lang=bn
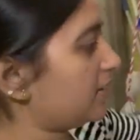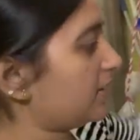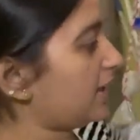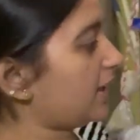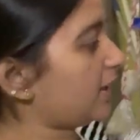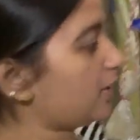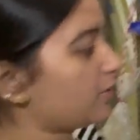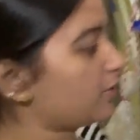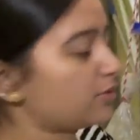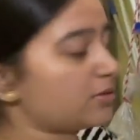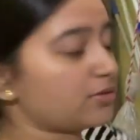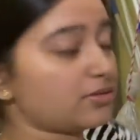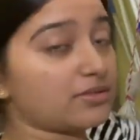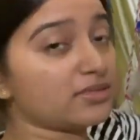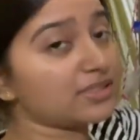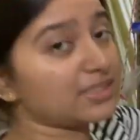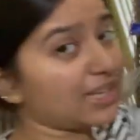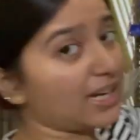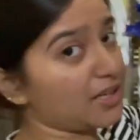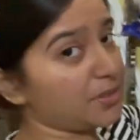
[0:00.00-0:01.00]
এগুলো
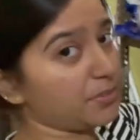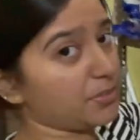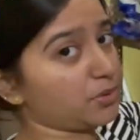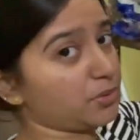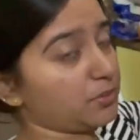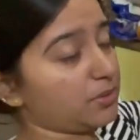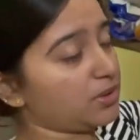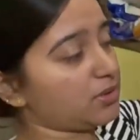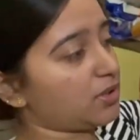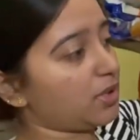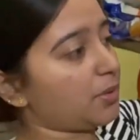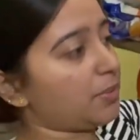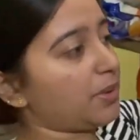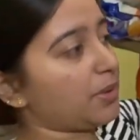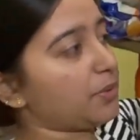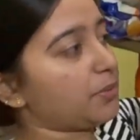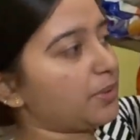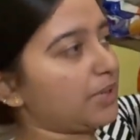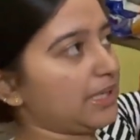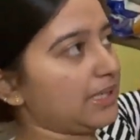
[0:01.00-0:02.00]
জানবে তোমরা
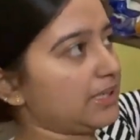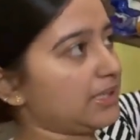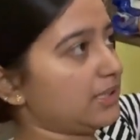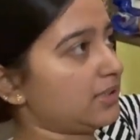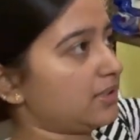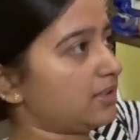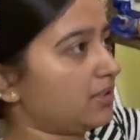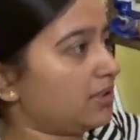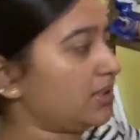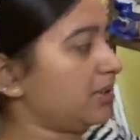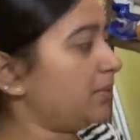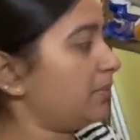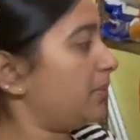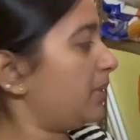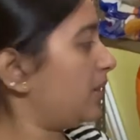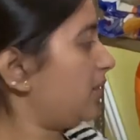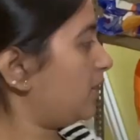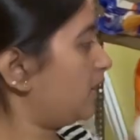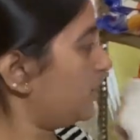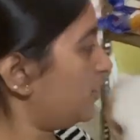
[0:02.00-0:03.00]
সবাই হোয়াইট ডাস্টার
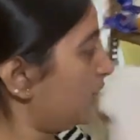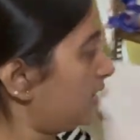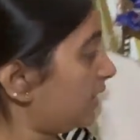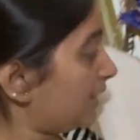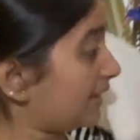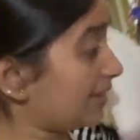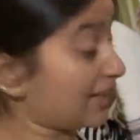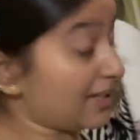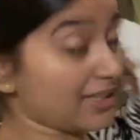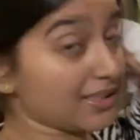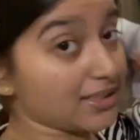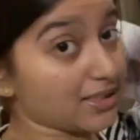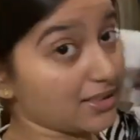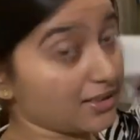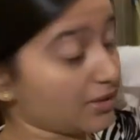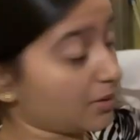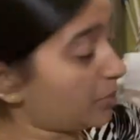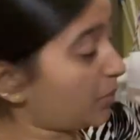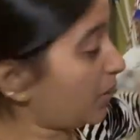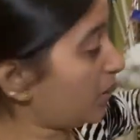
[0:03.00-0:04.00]
কিংবা গ্লাস
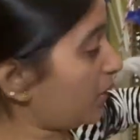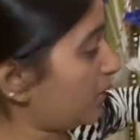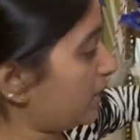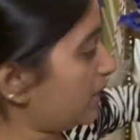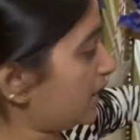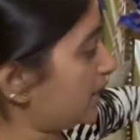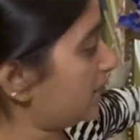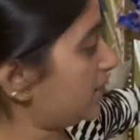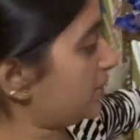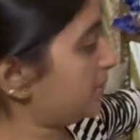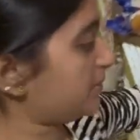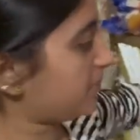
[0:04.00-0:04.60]
ডাস্টার বলে অনেকে